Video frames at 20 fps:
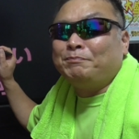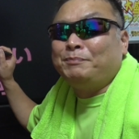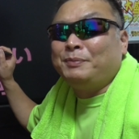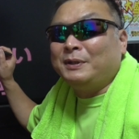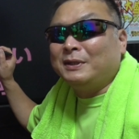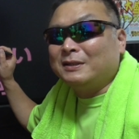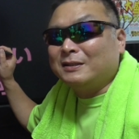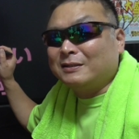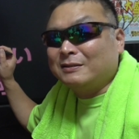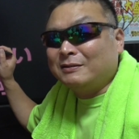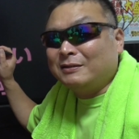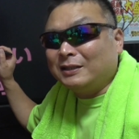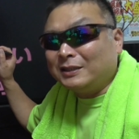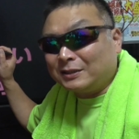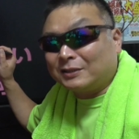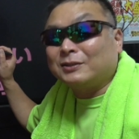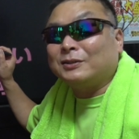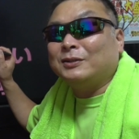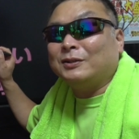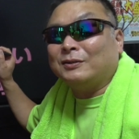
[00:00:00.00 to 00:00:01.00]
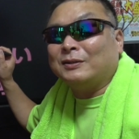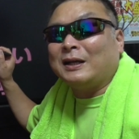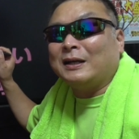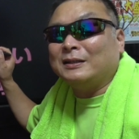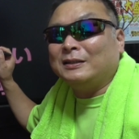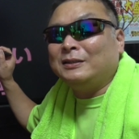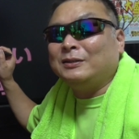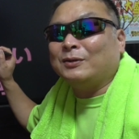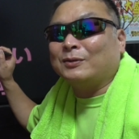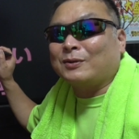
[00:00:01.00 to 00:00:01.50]
びっくりするような
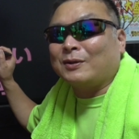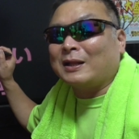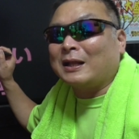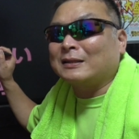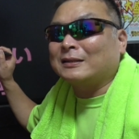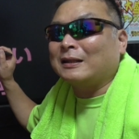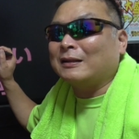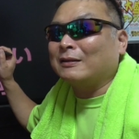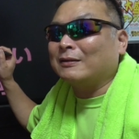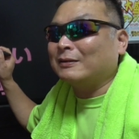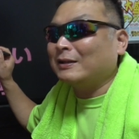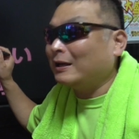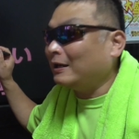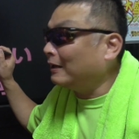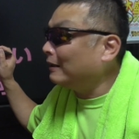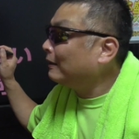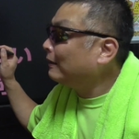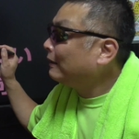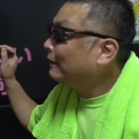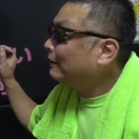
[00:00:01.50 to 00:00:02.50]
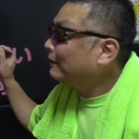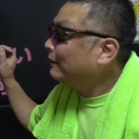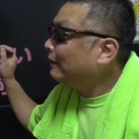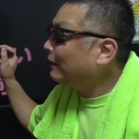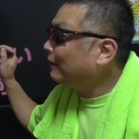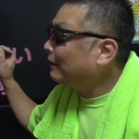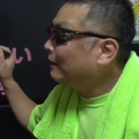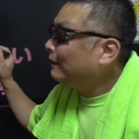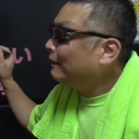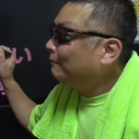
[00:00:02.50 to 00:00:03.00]
いい音だったので
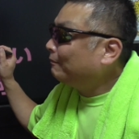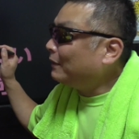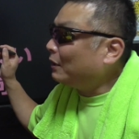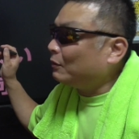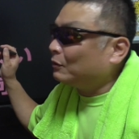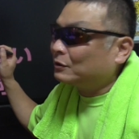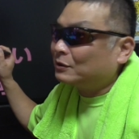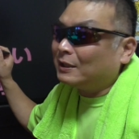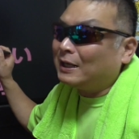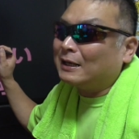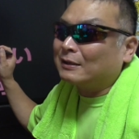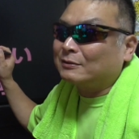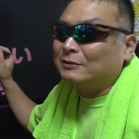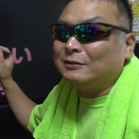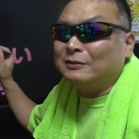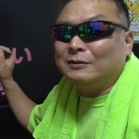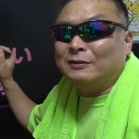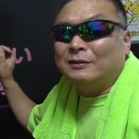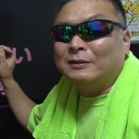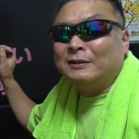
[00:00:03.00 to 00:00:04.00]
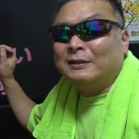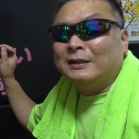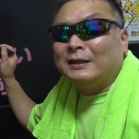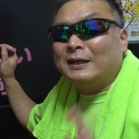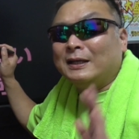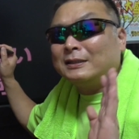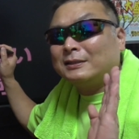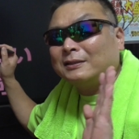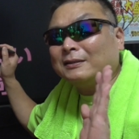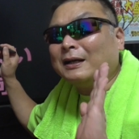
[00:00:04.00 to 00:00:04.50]
で、まあ、おそらく
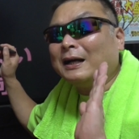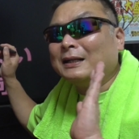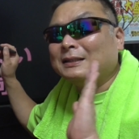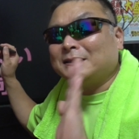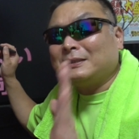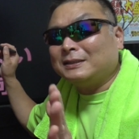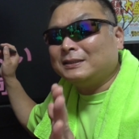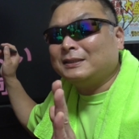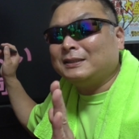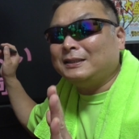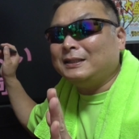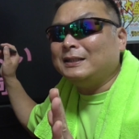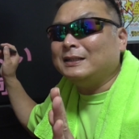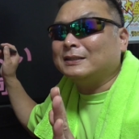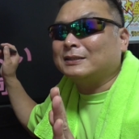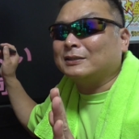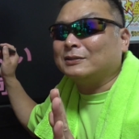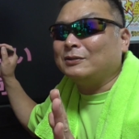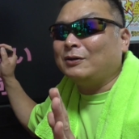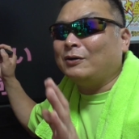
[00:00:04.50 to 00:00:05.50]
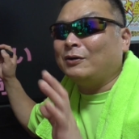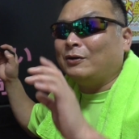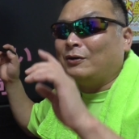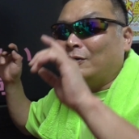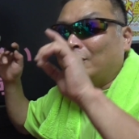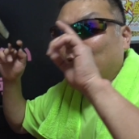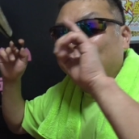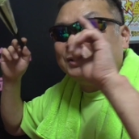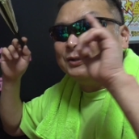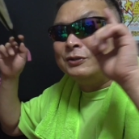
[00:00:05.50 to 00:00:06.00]
S8 シリーズ
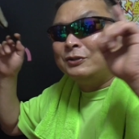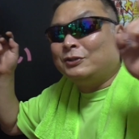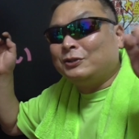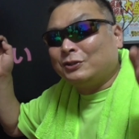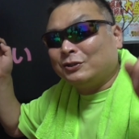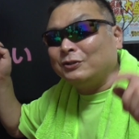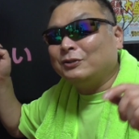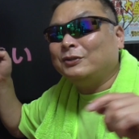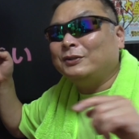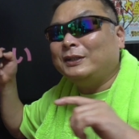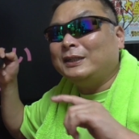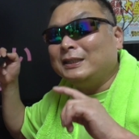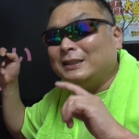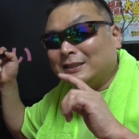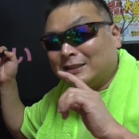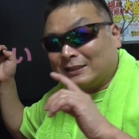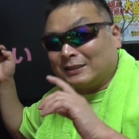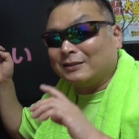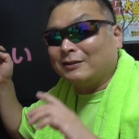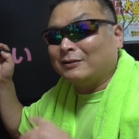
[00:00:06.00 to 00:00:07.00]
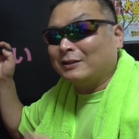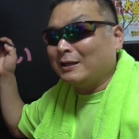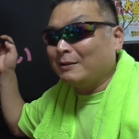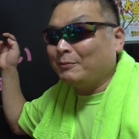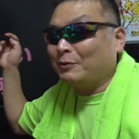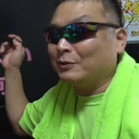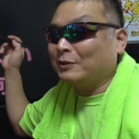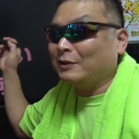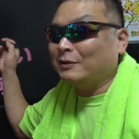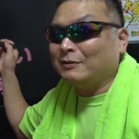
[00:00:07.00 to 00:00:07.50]
の10インチのね
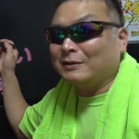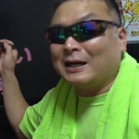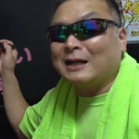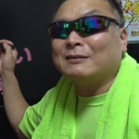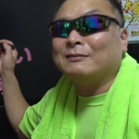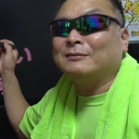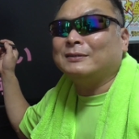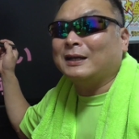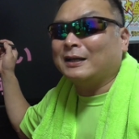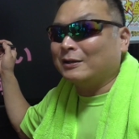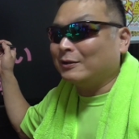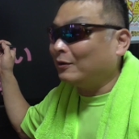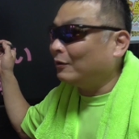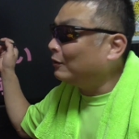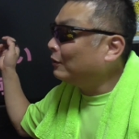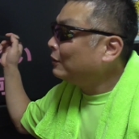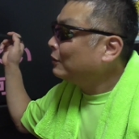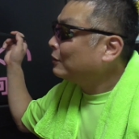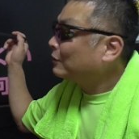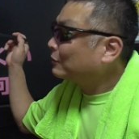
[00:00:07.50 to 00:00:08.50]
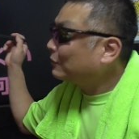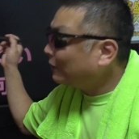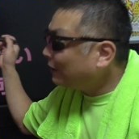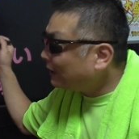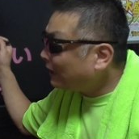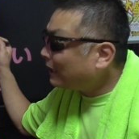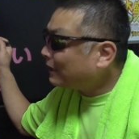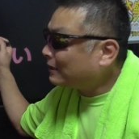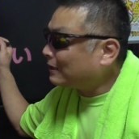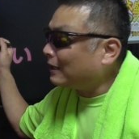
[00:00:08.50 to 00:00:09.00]
モデルがあるんだけどそ
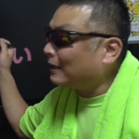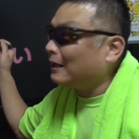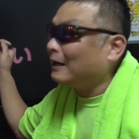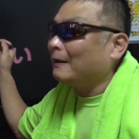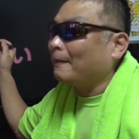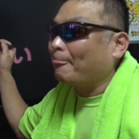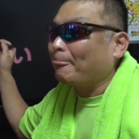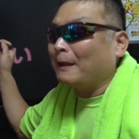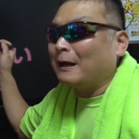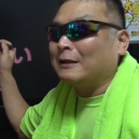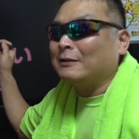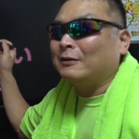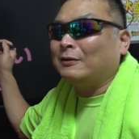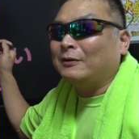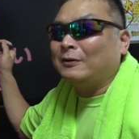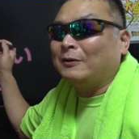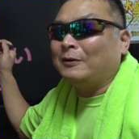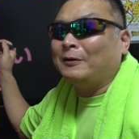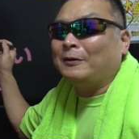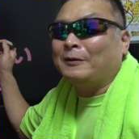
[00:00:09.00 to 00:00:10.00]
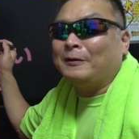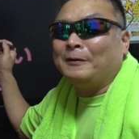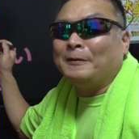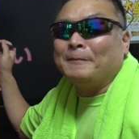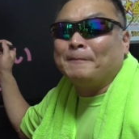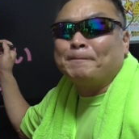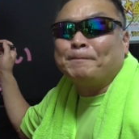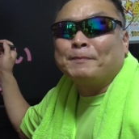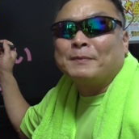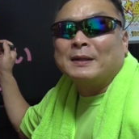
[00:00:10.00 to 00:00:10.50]
れだったらあ
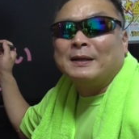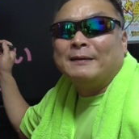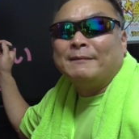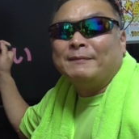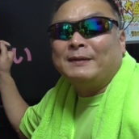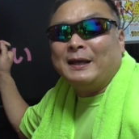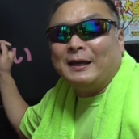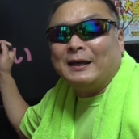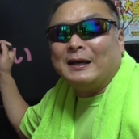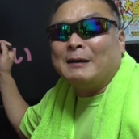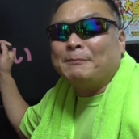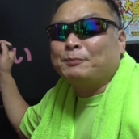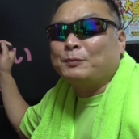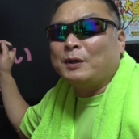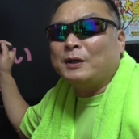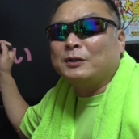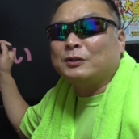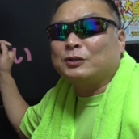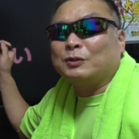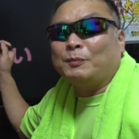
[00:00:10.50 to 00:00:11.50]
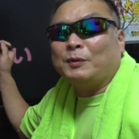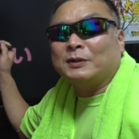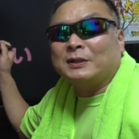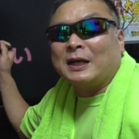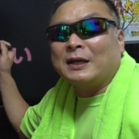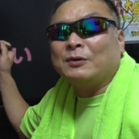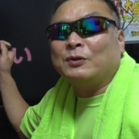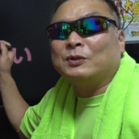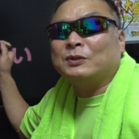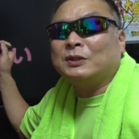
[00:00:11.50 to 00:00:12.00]
のー、でアプト X も
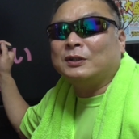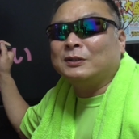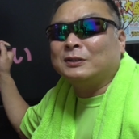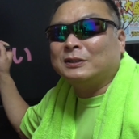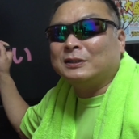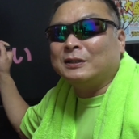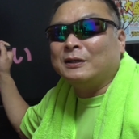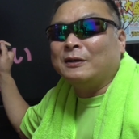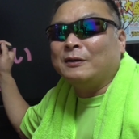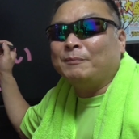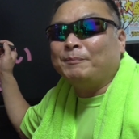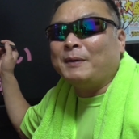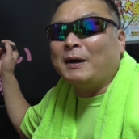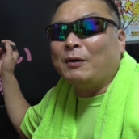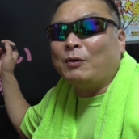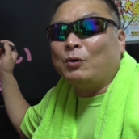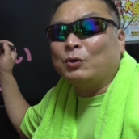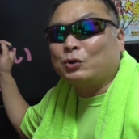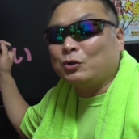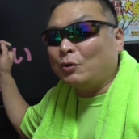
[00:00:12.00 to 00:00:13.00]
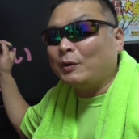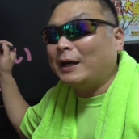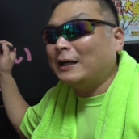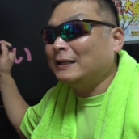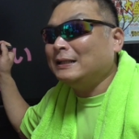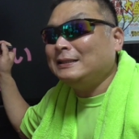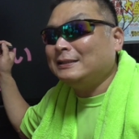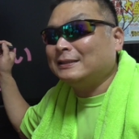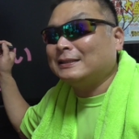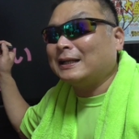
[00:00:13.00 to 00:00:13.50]
対応してるしまあ音
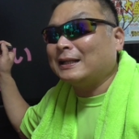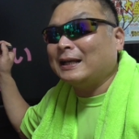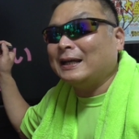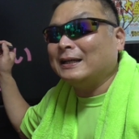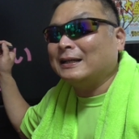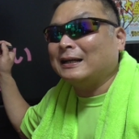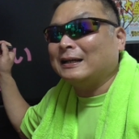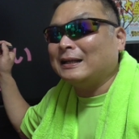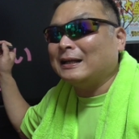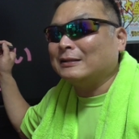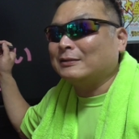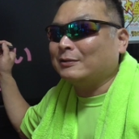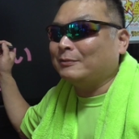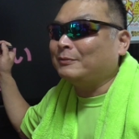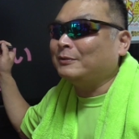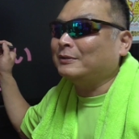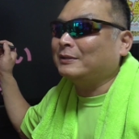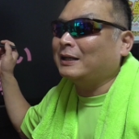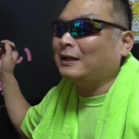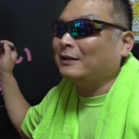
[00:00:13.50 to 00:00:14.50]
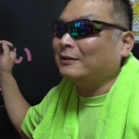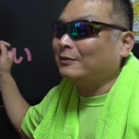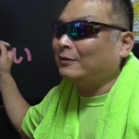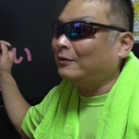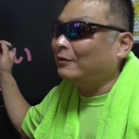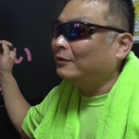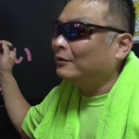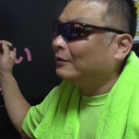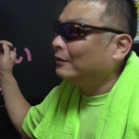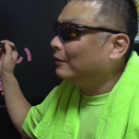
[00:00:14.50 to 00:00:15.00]
はいいんじゃないかなと思うんだけ
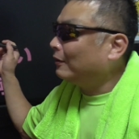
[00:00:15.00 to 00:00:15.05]
ど